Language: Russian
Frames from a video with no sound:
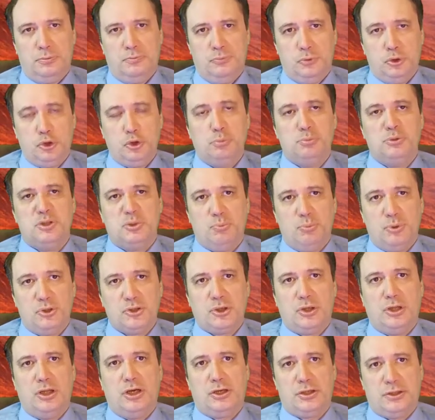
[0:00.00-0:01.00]
в чем
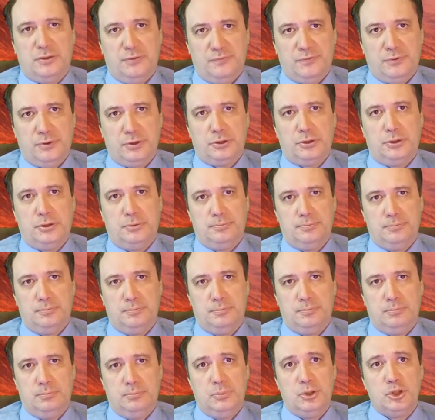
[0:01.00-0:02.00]
смысл артефакта
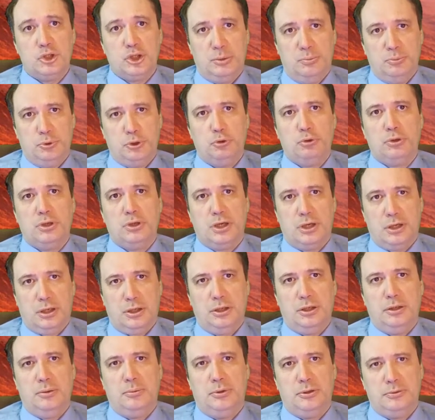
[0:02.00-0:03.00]
«Жемчуг
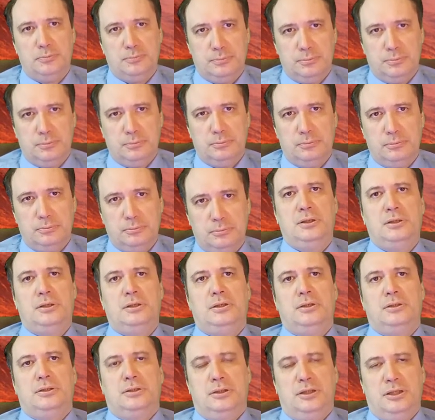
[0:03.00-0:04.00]
Кархайма».
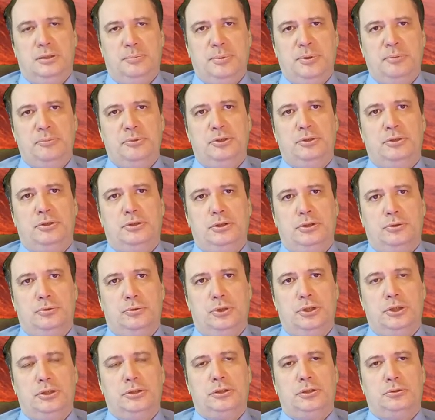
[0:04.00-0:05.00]
Напоминаю,
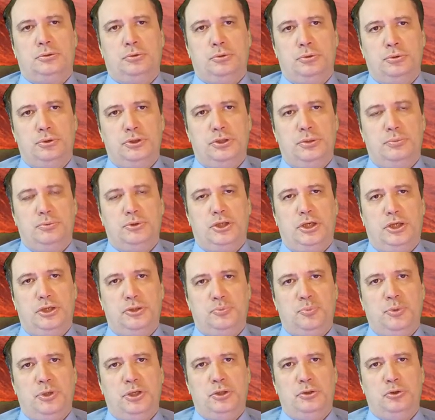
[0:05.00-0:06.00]
этот отзыв – часть
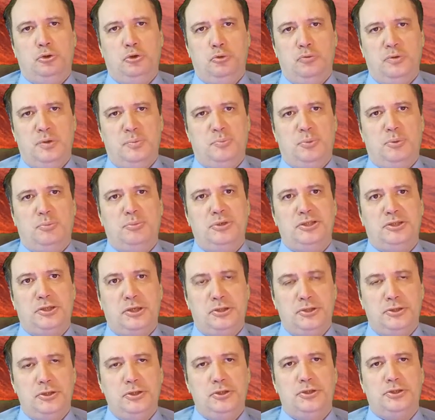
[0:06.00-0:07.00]
моей новой
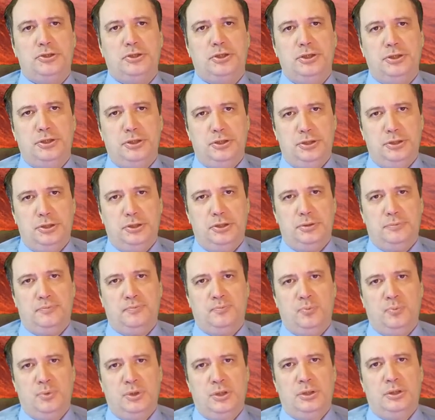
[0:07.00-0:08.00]
публицистической книги.
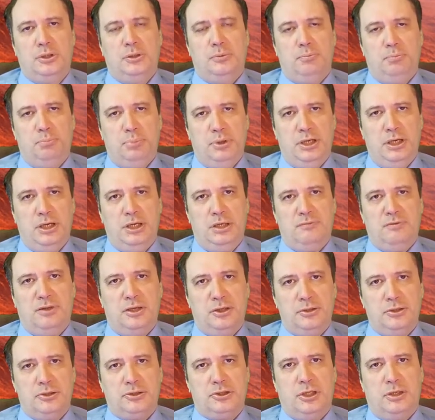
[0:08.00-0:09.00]
Были ли
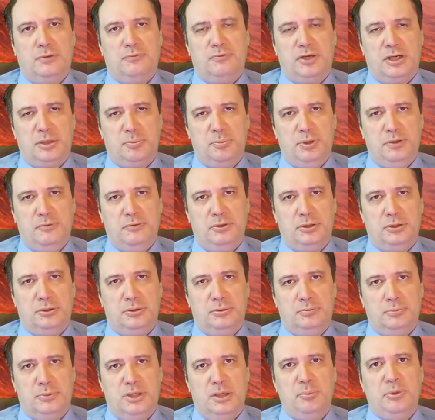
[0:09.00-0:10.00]
Владислав Крапивин
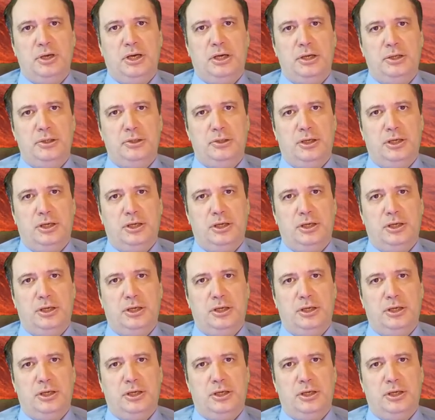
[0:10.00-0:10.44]
и Михаил